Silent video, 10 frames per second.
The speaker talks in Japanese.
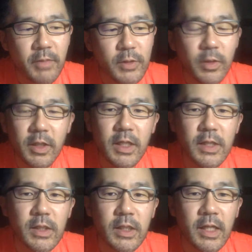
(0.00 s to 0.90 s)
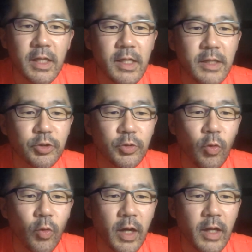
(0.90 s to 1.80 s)
まあそれに気づいたね、店主の
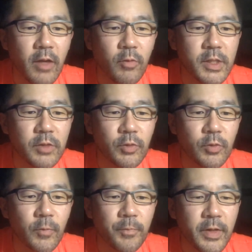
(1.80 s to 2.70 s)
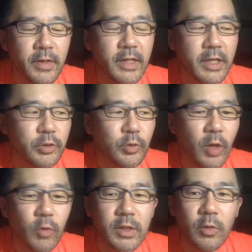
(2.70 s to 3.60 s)
方からね、お店の店主と
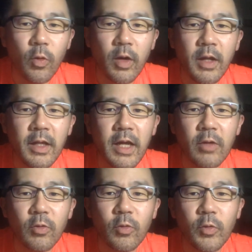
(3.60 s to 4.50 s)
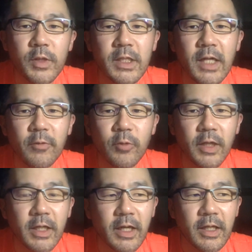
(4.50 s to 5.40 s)
か奥さんの方からね、あの、こいつは海苔
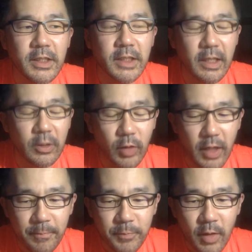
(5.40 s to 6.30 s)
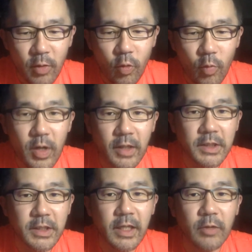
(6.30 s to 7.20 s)
が嫌いなんじゃないかとかね、思われた
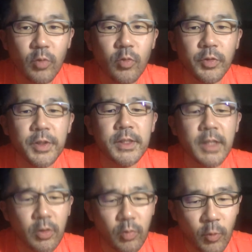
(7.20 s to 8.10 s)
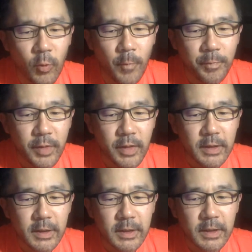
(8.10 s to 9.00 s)
んじゃないかと思うんですけれども。
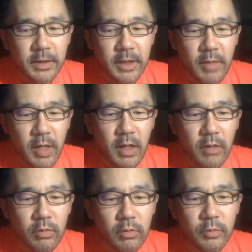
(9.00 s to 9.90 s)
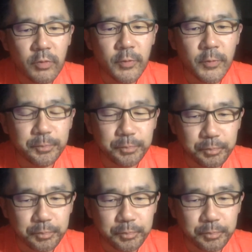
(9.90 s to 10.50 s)
で、まああの